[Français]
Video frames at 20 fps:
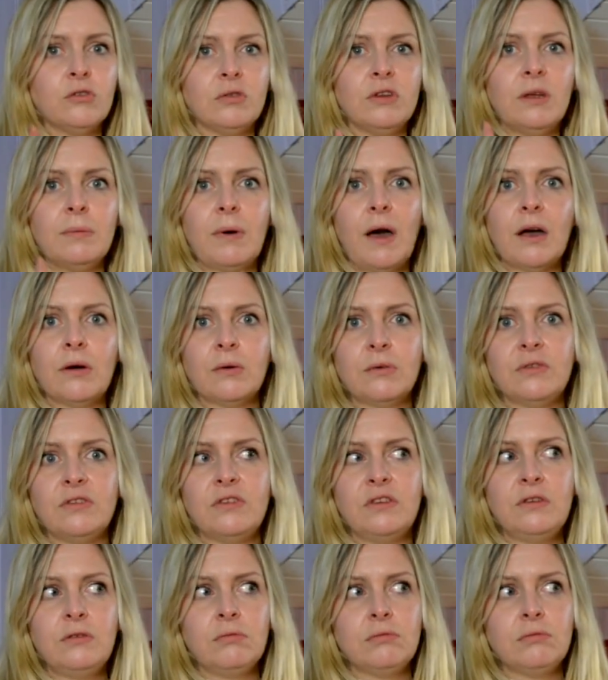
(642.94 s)
Je débarque
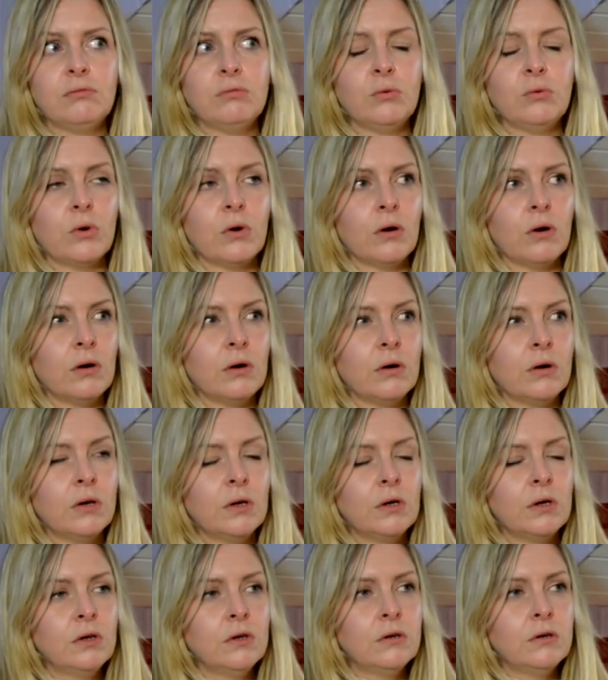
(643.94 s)
aussi sur,
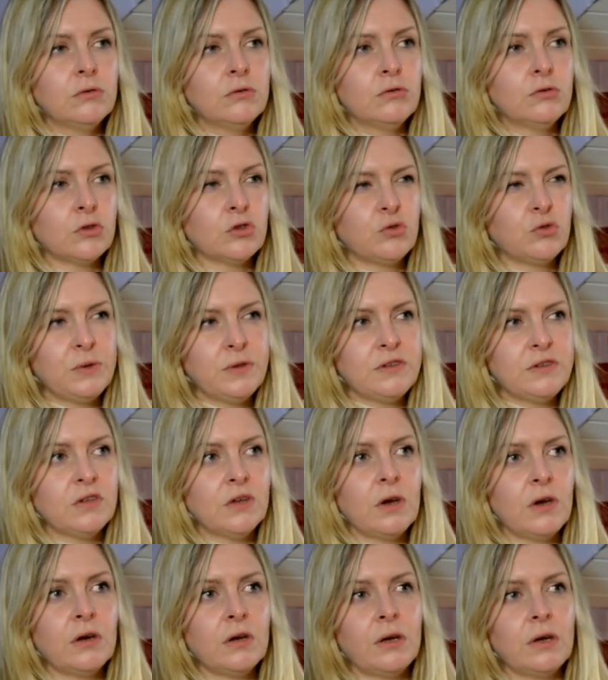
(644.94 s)
sur
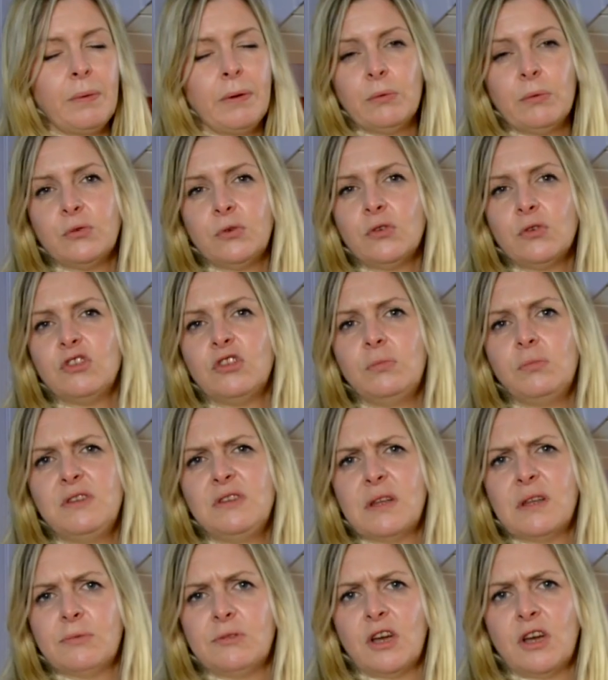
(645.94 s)
Twitter. Il n'y a pas longtemps, j'ai mis
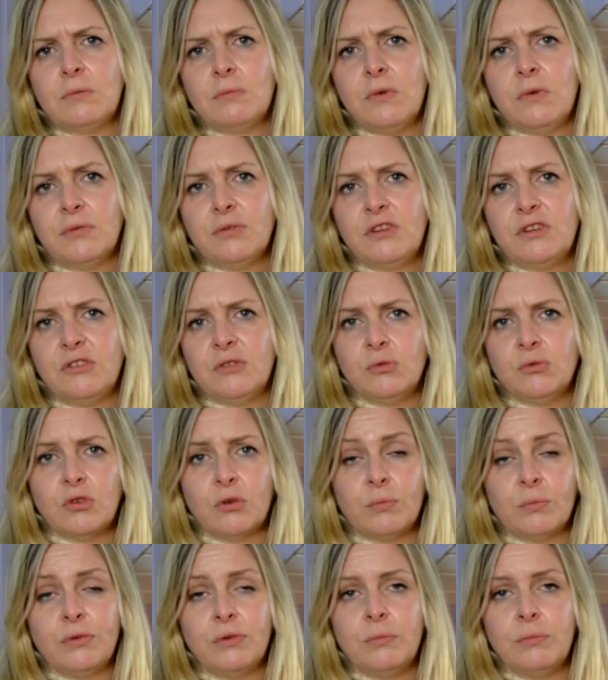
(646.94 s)
Snapchat, mais en fait
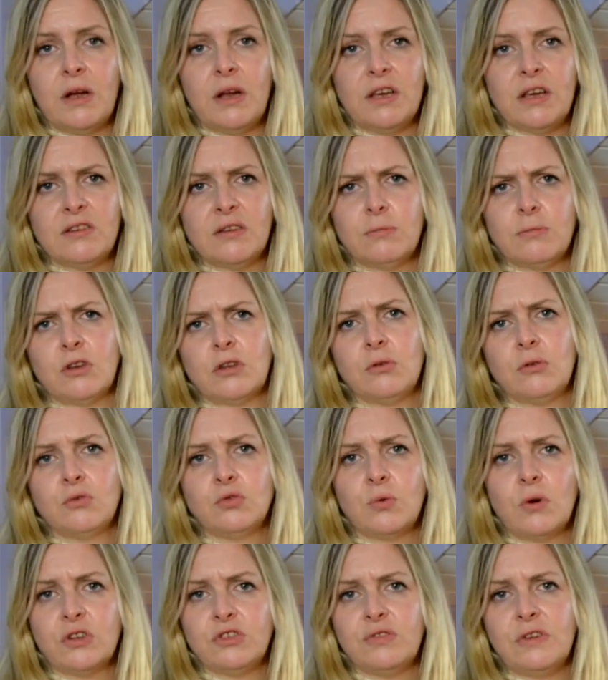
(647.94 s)
j'ai un peu de mal avec Snapchat, donc
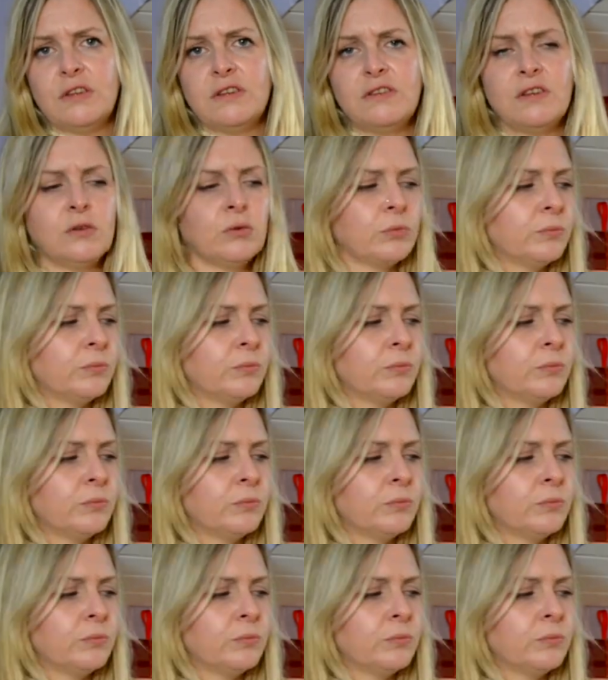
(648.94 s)
je crois que je vais laisser